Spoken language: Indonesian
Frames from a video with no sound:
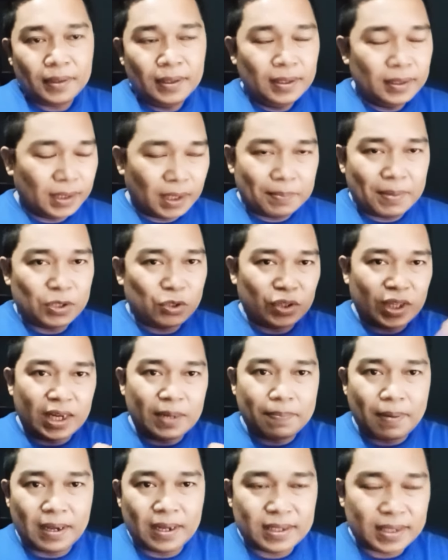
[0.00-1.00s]
Termasuk tadi
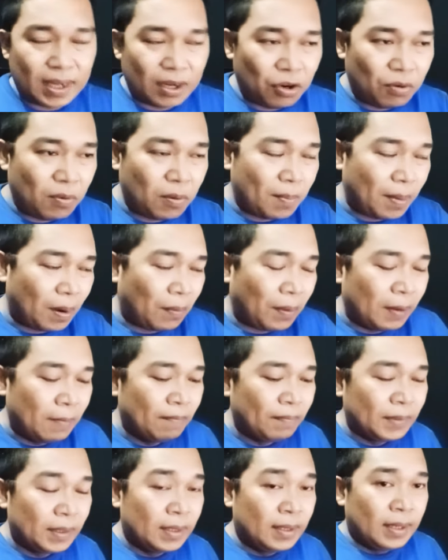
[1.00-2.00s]
pagi saya ngomong bahwa
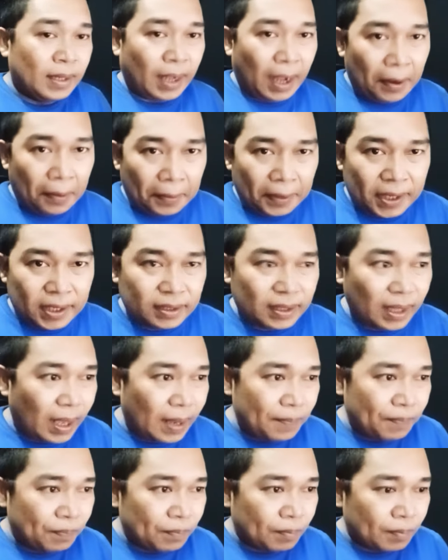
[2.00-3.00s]
kalau
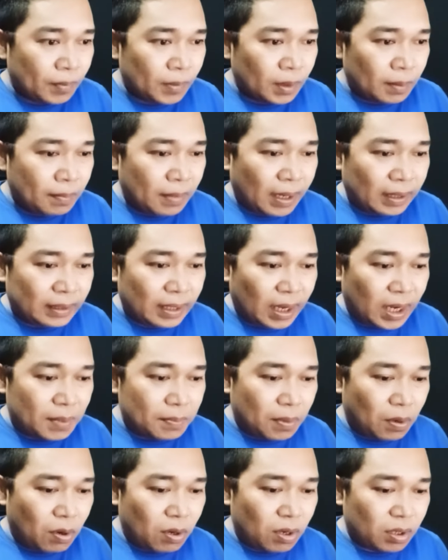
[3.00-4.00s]
kita mengatakan
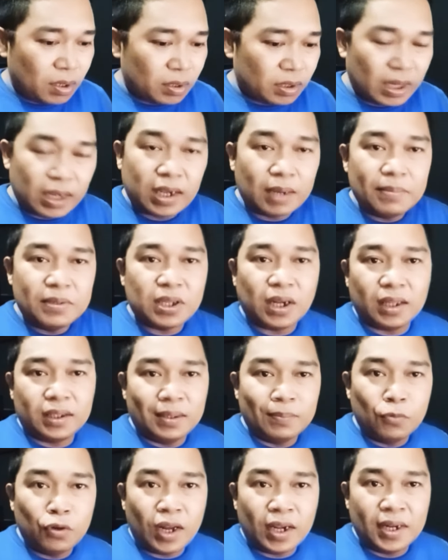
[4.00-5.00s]
bahwa saya nggak bisa
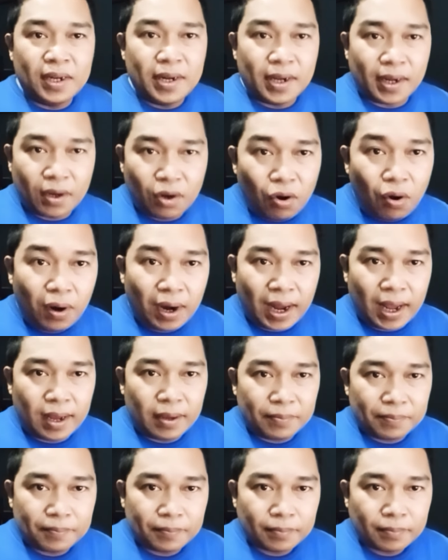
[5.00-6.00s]
ketemu lagi dengan
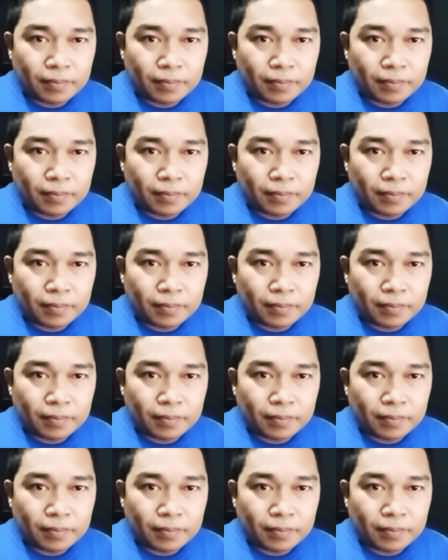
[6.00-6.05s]
orang